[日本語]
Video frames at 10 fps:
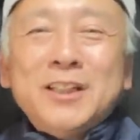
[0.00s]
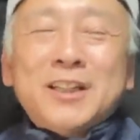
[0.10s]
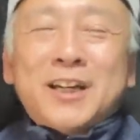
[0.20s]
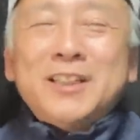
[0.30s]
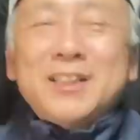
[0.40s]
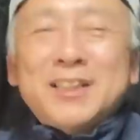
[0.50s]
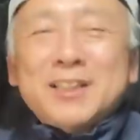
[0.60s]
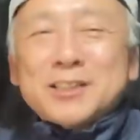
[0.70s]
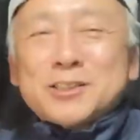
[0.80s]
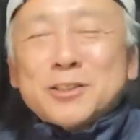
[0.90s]
はい、
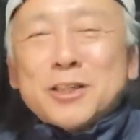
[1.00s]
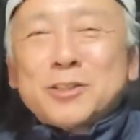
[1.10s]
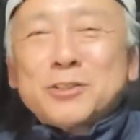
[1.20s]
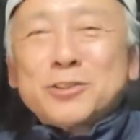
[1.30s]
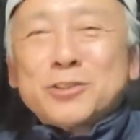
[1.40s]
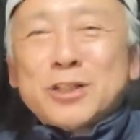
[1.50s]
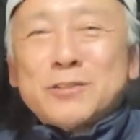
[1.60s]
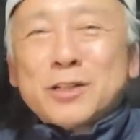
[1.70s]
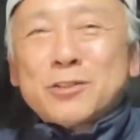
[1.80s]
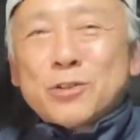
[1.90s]
えー、それでは今日の動画
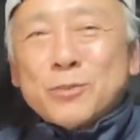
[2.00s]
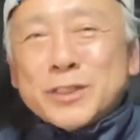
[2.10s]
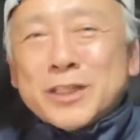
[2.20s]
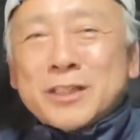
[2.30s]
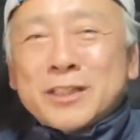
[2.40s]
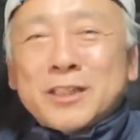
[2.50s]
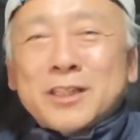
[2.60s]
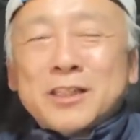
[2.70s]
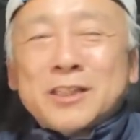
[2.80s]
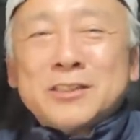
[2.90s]
はここまで。
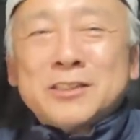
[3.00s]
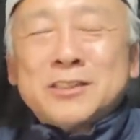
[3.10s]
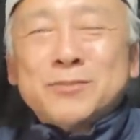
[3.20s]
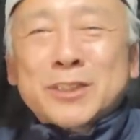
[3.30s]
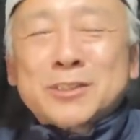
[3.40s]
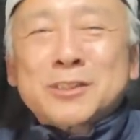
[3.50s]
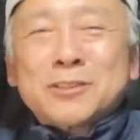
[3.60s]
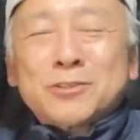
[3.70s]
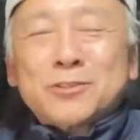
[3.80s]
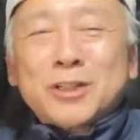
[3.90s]
えーまた次
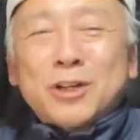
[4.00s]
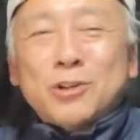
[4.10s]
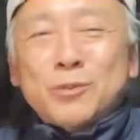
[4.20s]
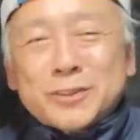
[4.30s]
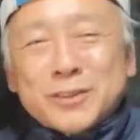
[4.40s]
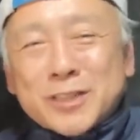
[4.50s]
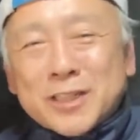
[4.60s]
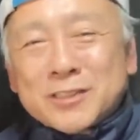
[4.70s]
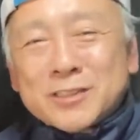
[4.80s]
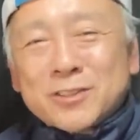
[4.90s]
の動画をお待ちくださ
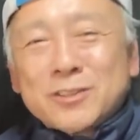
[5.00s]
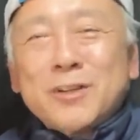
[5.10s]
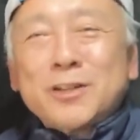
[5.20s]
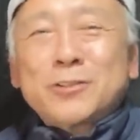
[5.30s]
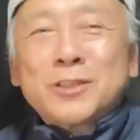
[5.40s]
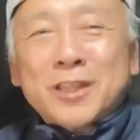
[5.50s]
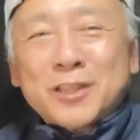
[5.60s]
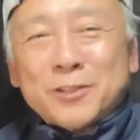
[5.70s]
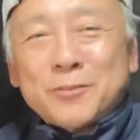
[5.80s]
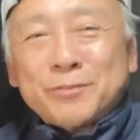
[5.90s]
い。それではごきげ
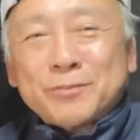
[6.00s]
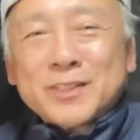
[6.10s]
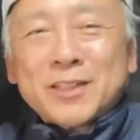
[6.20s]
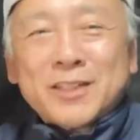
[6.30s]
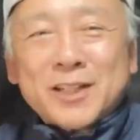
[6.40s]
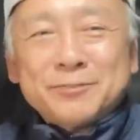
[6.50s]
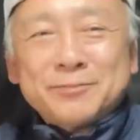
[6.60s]
んよう。さようなら。